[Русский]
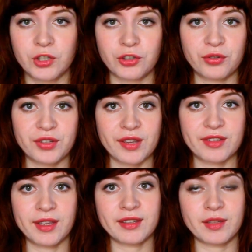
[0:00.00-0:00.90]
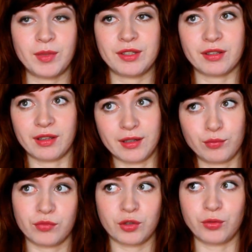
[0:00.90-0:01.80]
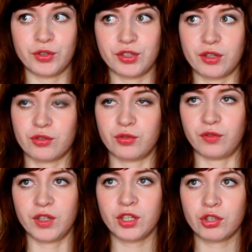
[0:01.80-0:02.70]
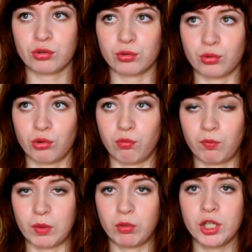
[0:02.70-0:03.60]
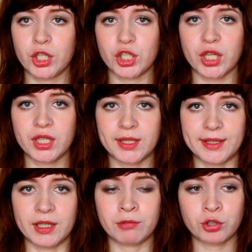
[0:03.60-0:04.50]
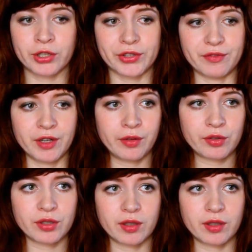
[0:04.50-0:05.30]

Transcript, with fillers: Еще, друзья, я заметила такую интересную вещь, что по большей части девушки одеваются